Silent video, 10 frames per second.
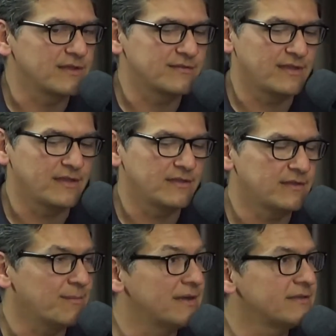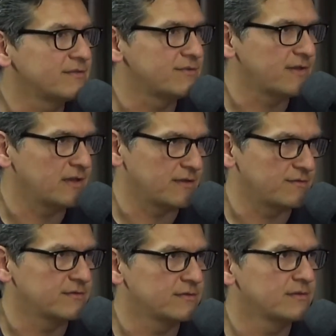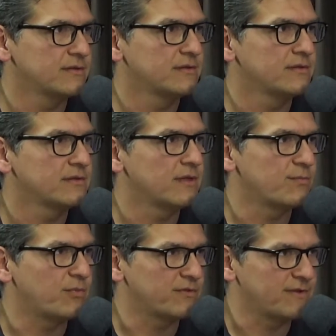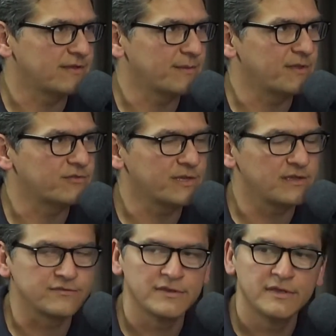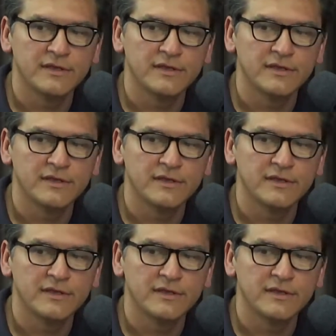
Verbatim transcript: elas têm demandas diferentes. A gente pode falar também sobre isso.